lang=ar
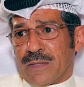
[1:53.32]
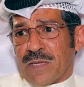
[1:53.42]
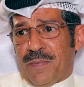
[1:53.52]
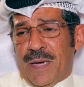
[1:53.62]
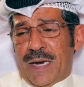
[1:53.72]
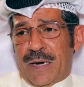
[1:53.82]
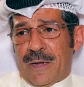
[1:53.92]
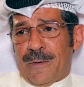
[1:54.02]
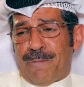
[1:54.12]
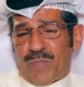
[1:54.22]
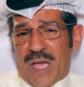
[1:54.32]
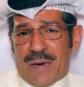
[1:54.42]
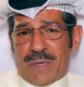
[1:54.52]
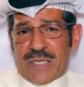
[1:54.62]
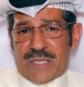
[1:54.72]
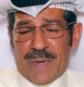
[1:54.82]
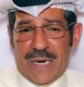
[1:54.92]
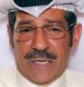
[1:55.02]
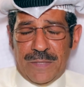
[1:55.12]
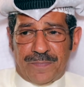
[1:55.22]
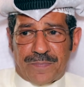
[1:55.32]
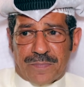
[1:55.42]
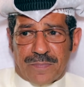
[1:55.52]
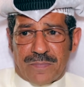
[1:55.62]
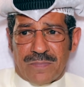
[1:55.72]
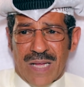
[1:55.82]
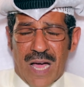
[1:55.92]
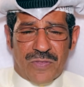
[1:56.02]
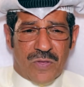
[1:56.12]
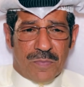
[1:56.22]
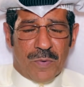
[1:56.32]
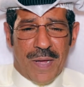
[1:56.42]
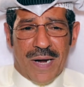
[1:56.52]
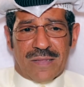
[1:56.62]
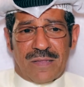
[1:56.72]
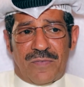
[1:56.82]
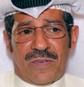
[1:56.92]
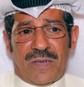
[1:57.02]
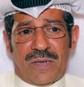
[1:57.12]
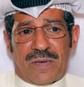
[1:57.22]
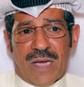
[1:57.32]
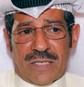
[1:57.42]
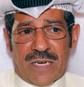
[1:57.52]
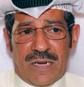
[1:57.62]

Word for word: طبعا انا بالنسبه لي اذكر مباراتنا في كاس